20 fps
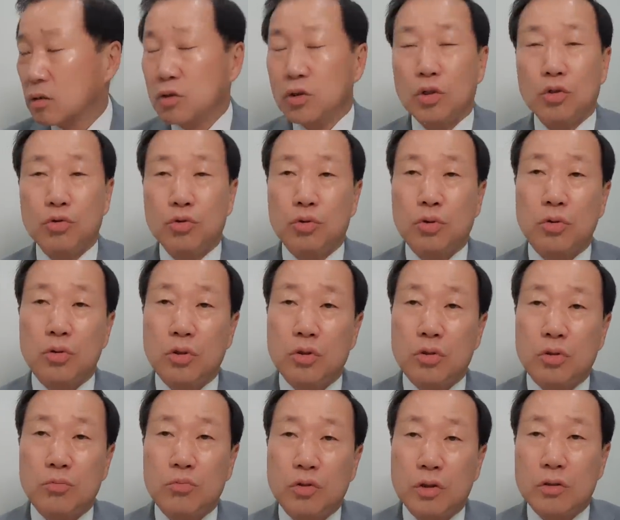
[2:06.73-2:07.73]
이제 윤석열
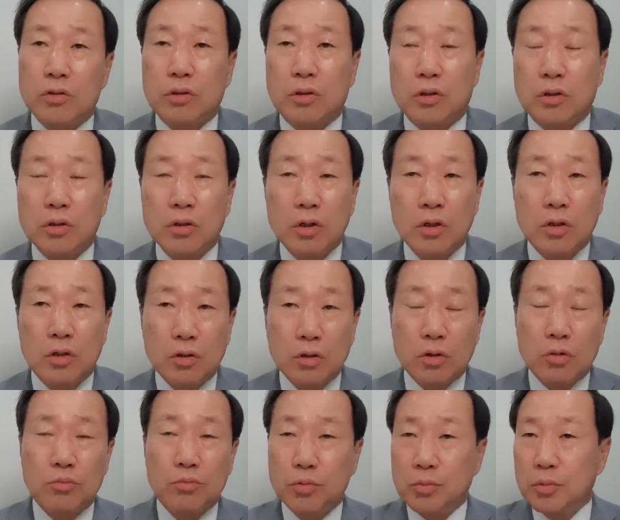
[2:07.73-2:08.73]
정부에서
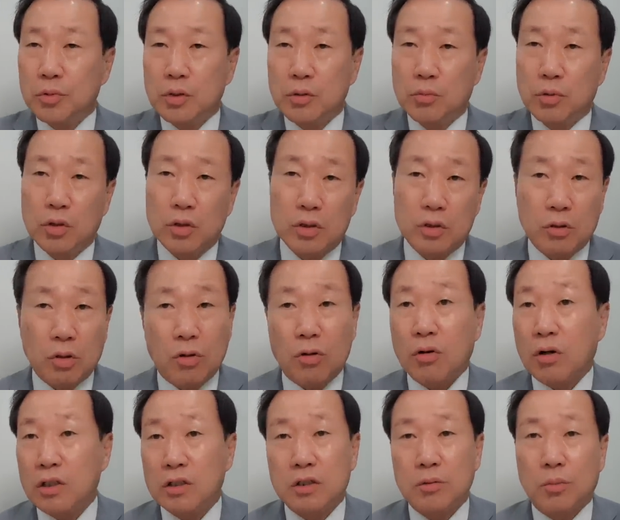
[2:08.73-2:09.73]
그런 부분이 뭐 이렇게
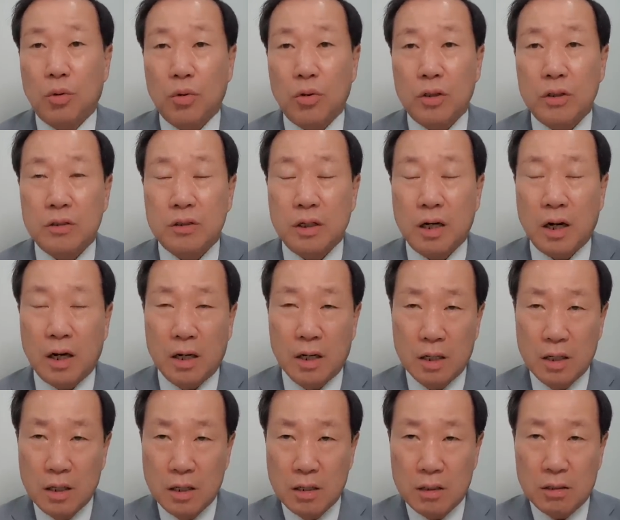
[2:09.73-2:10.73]
드러날지 모르겠으나
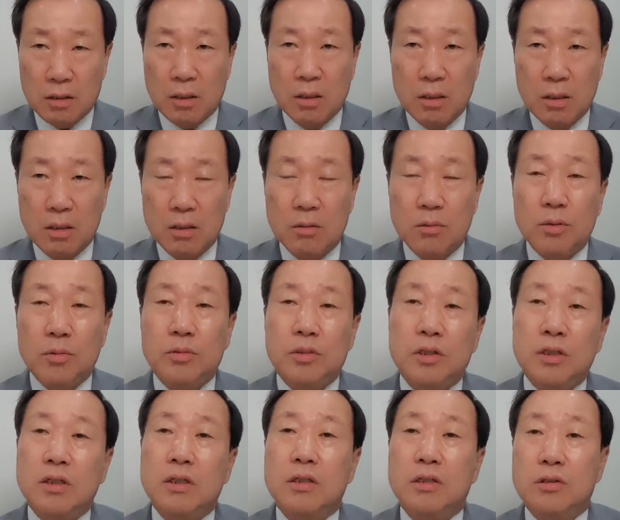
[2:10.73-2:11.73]

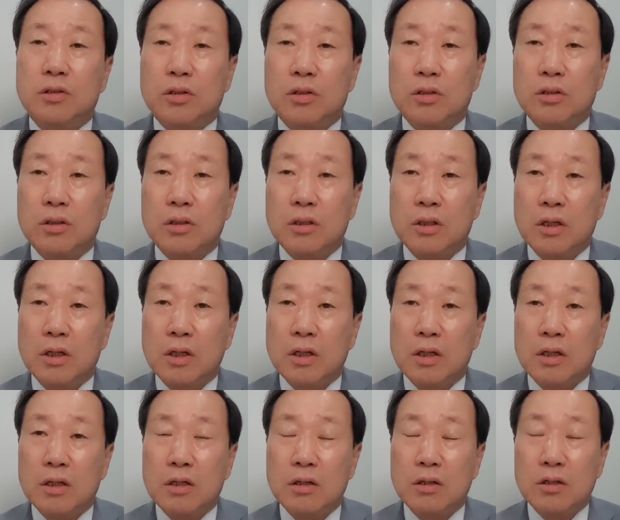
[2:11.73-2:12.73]
틀림없이 저는
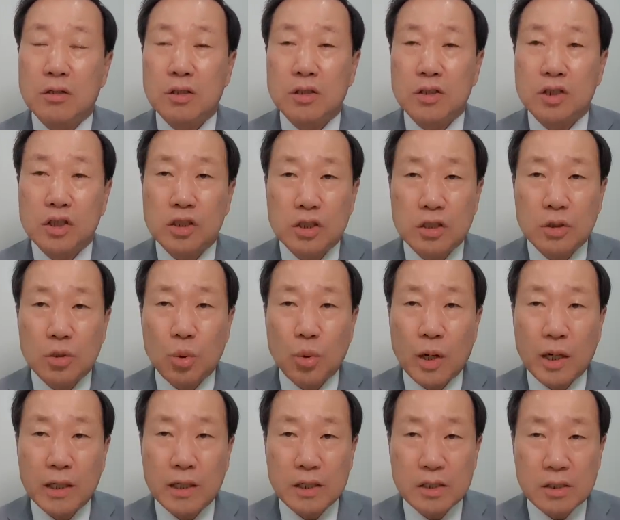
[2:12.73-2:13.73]
그런
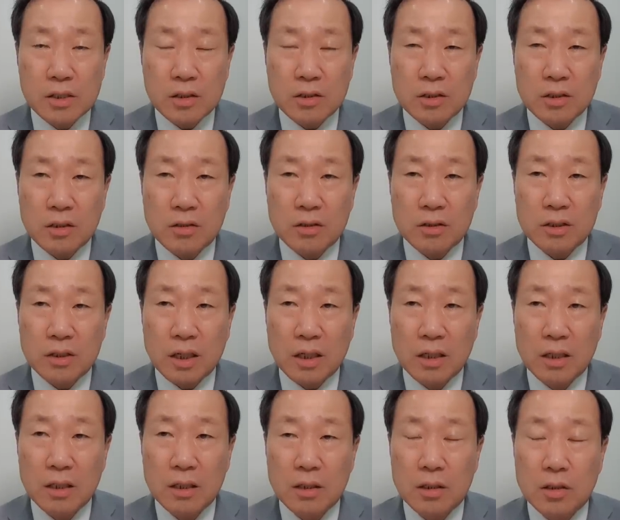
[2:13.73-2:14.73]
시도가 있었을 것이다.
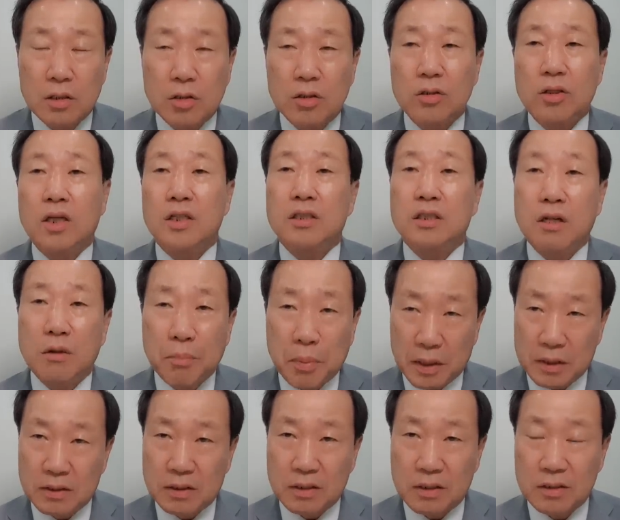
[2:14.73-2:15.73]
그런데
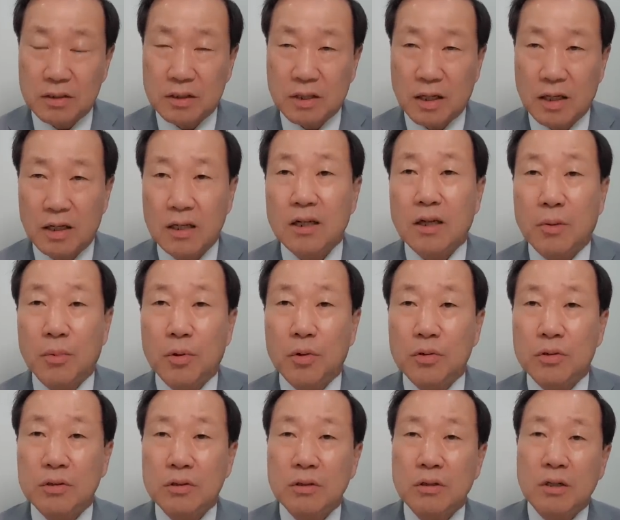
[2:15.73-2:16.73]
실패했을 것이다. 이렇게
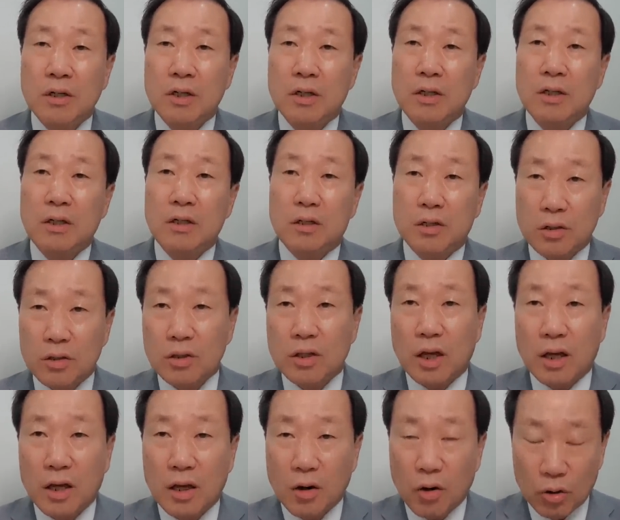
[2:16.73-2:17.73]
보거든요.
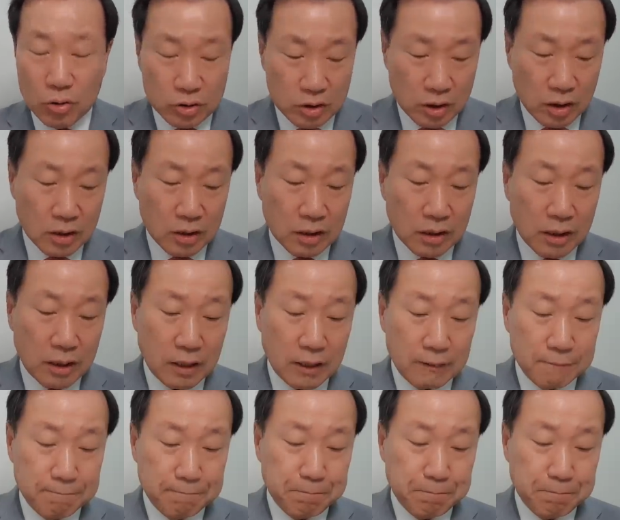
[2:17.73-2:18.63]
그런데 어찌됐든 간에